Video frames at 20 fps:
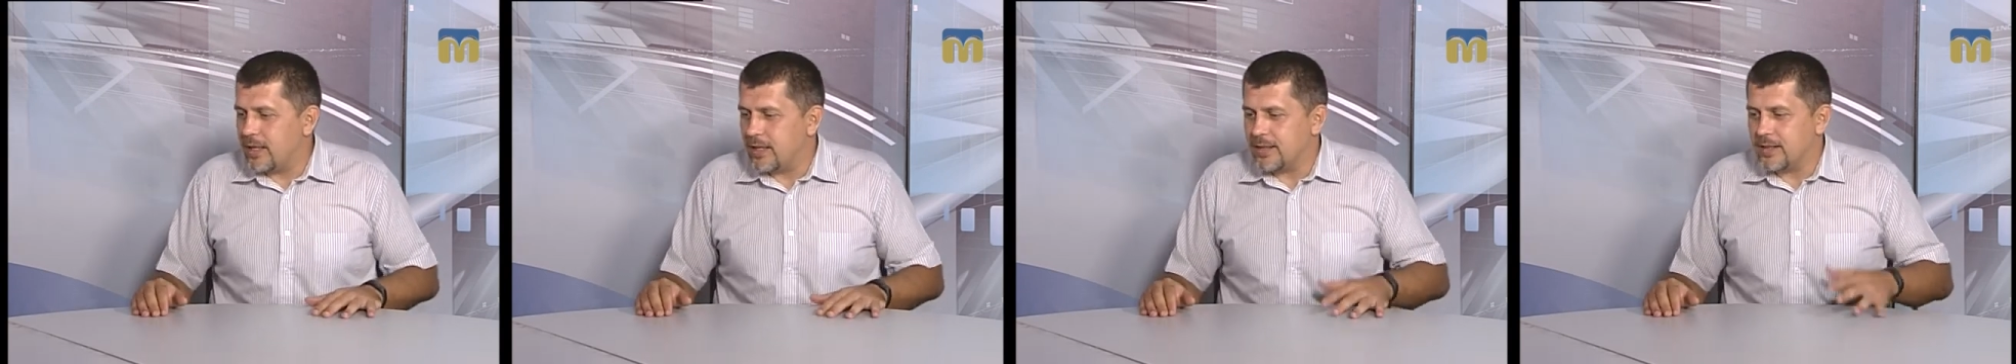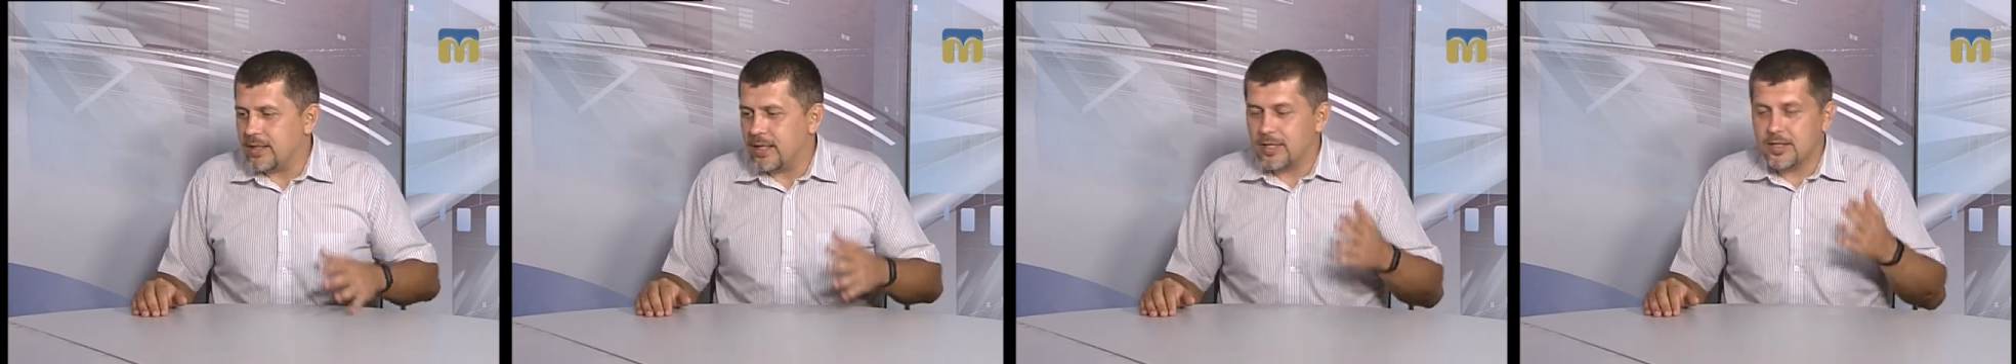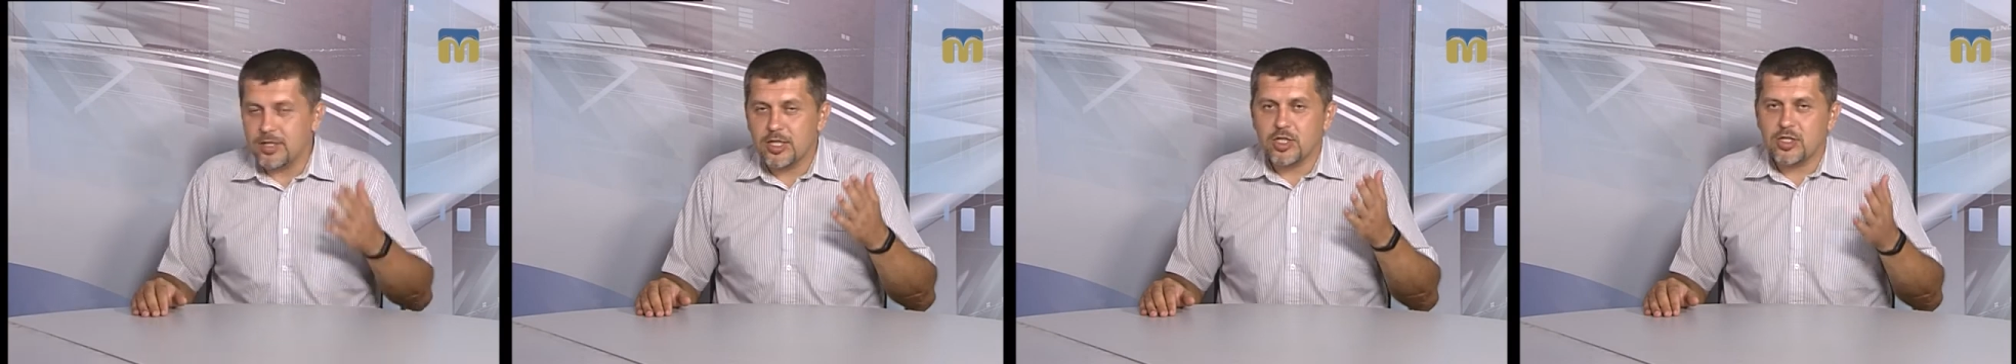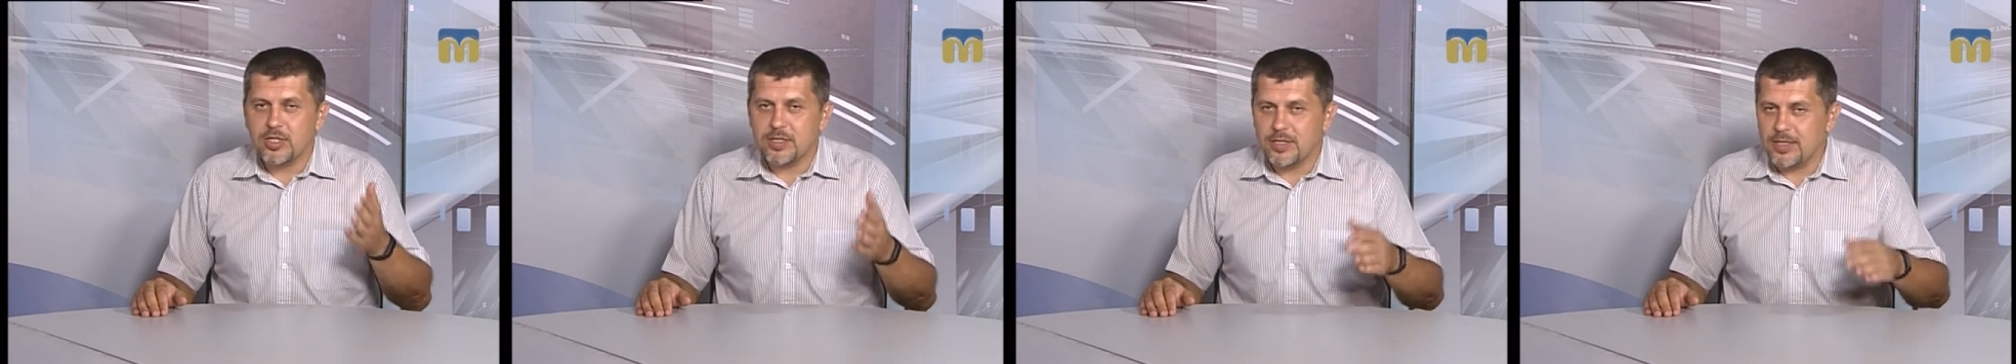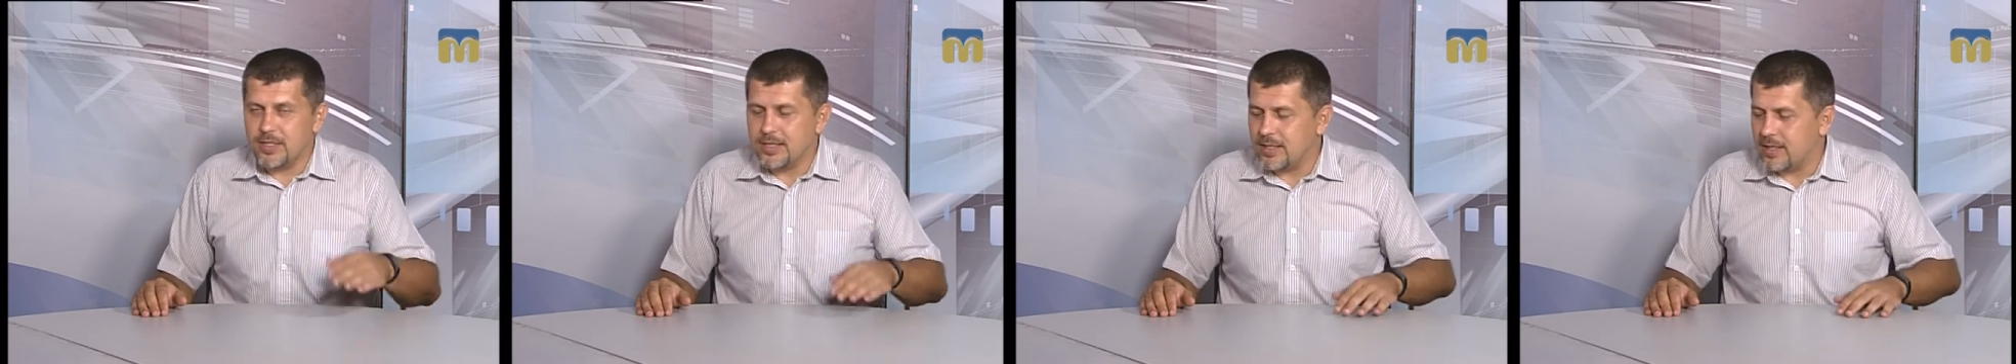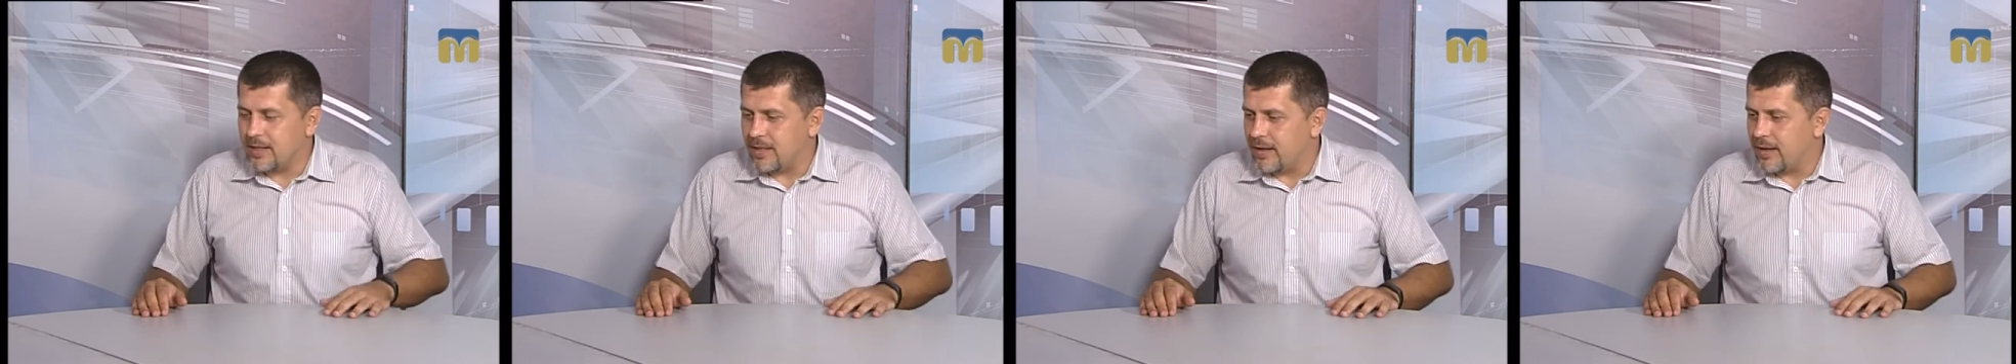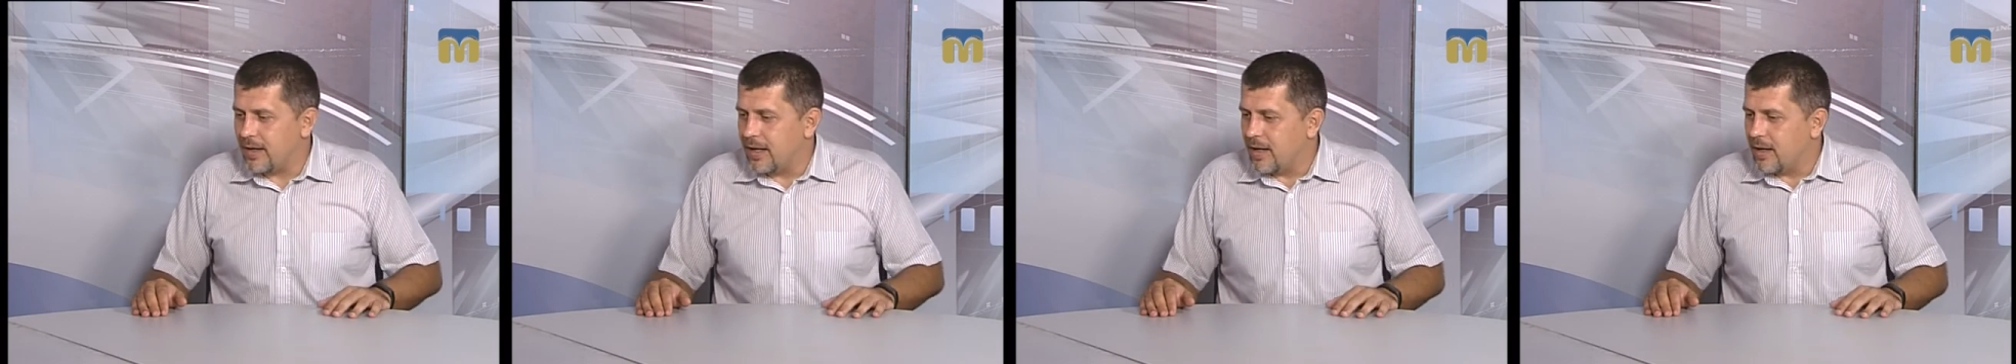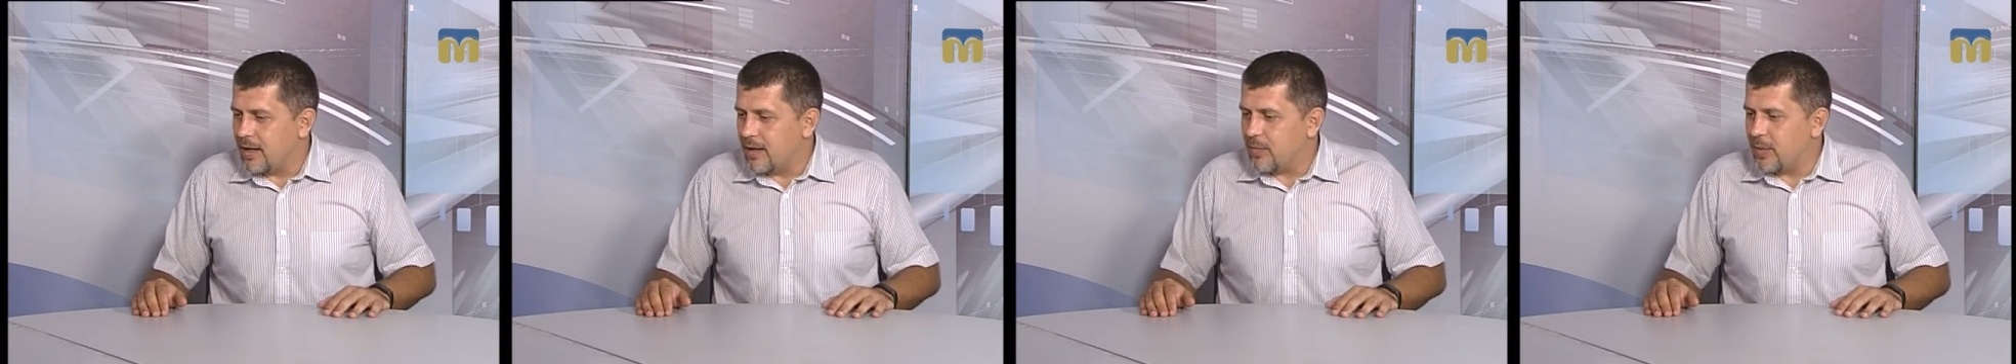и от наших зрителей
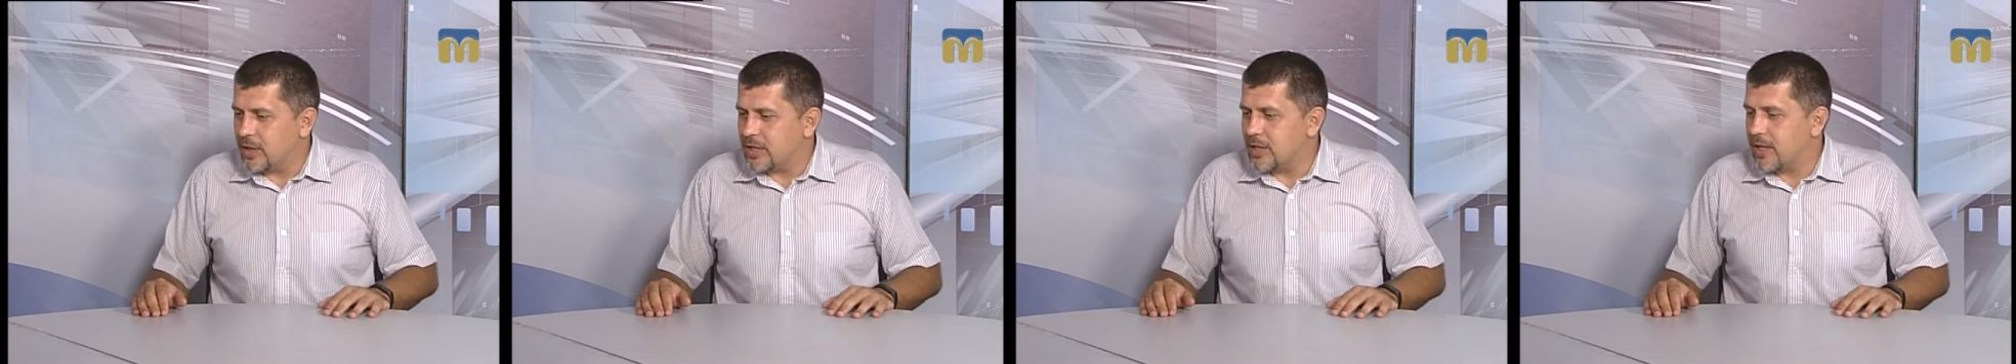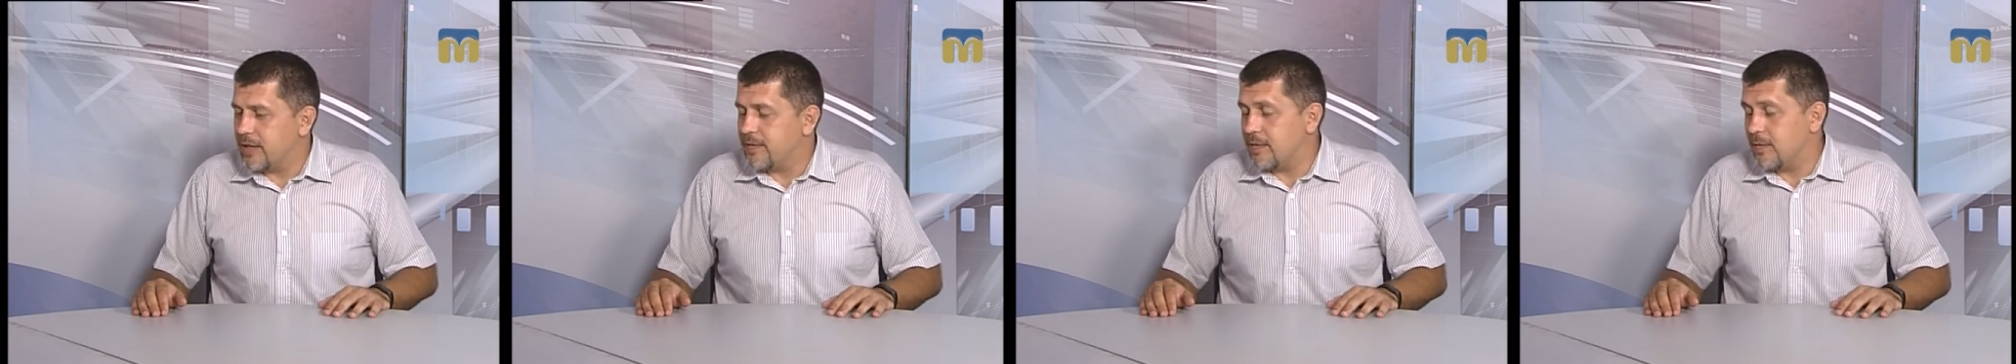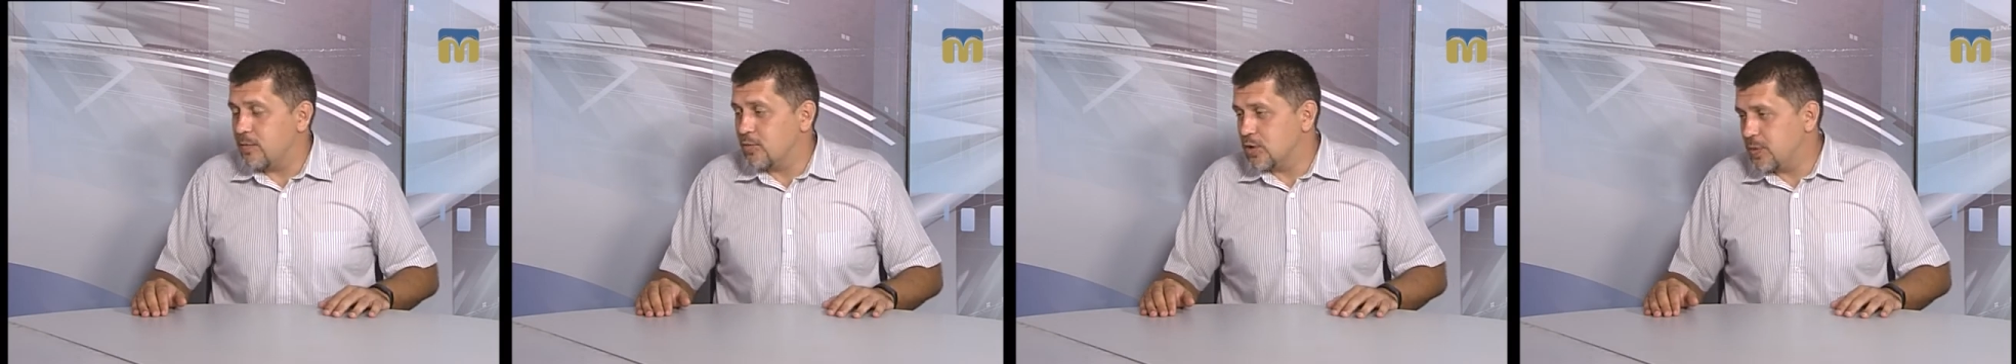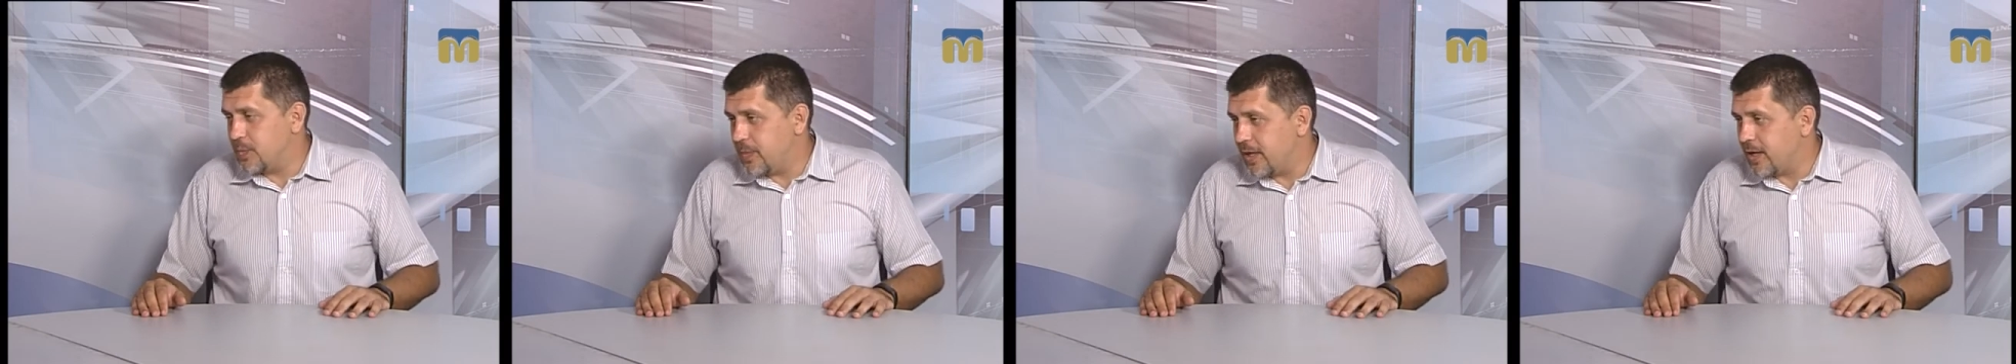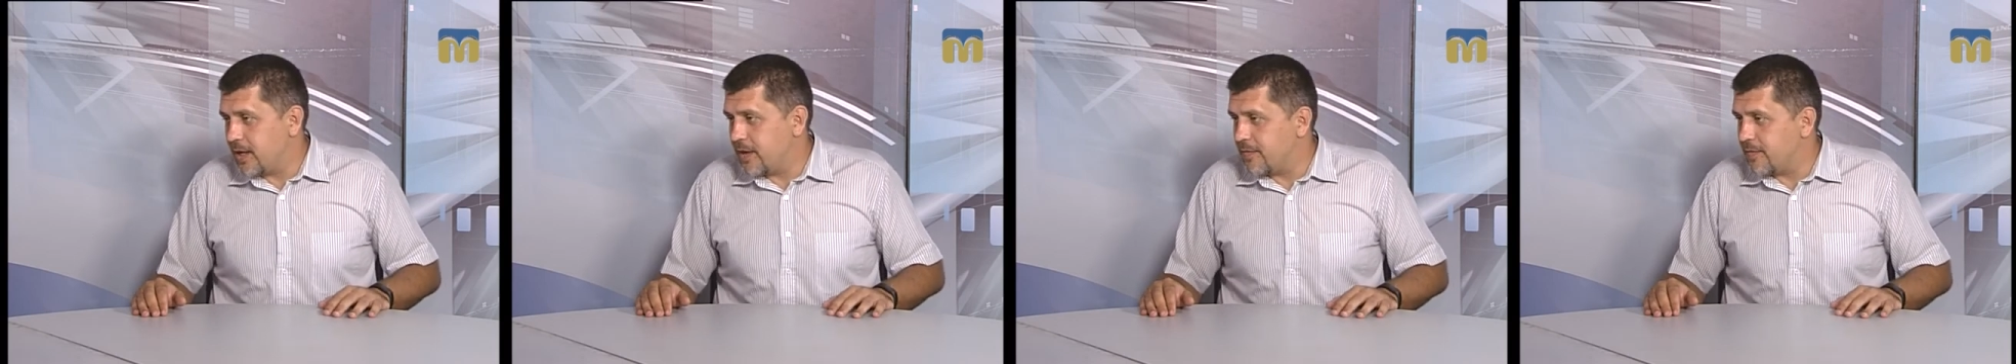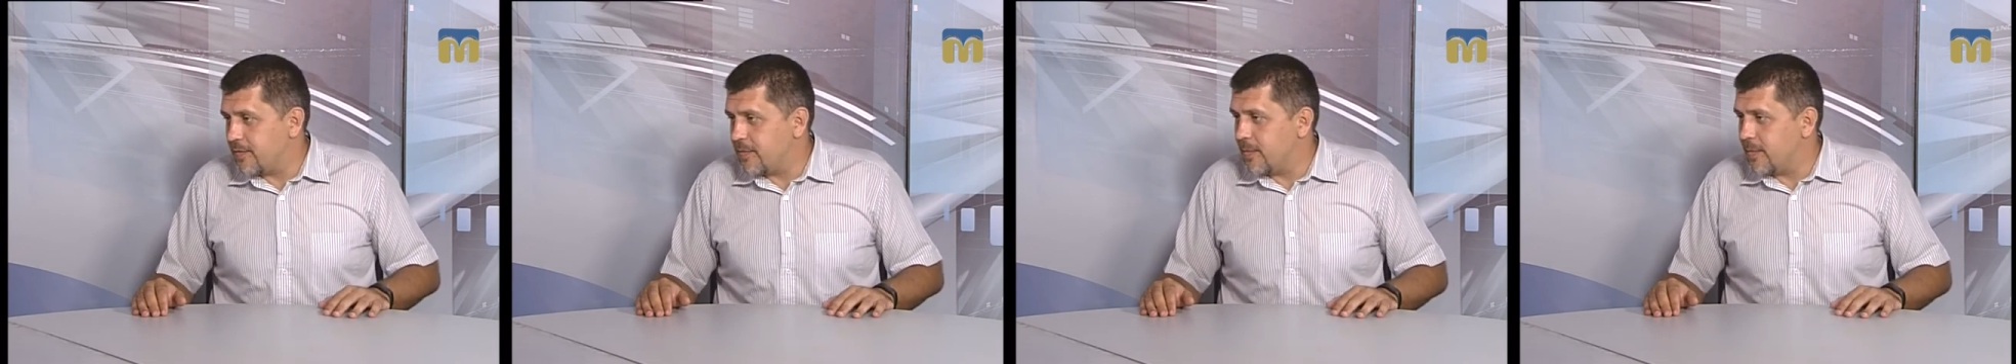пожелать вам успехов.